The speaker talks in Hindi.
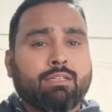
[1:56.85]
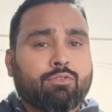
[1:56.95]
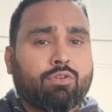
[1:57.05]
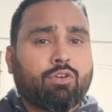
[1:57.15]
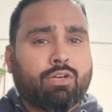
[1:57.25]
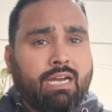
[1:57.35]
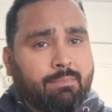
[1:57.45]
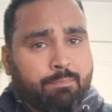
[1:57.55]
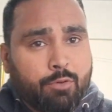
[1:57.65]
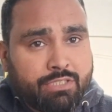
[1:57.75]
तो
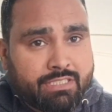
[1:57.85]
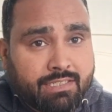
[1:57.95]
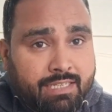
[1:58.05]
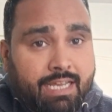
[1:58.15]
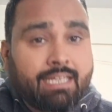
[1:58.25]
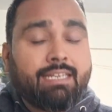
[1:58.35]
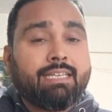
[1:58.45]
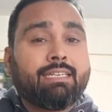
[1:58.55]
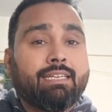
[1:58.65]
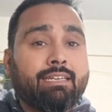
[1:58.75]
कम पोजीशन है
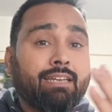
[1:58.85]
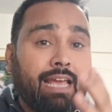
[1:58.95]
लेकिन